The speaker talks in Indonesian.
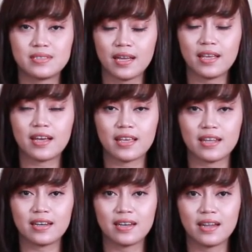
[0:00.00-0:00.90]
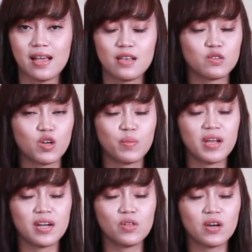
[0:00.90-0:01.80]
saya yakin suami
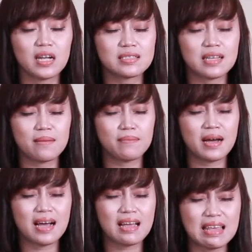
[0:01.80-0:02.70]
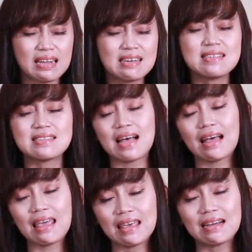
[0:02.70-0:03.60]
Anda itu akan semakin
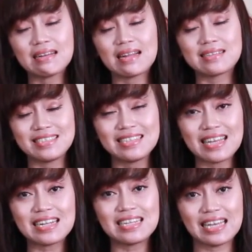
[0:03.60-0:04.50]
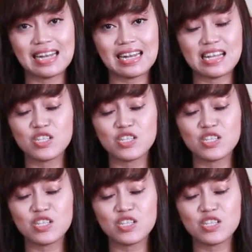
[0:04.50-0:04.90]
sayang dan cinta dengan Anda,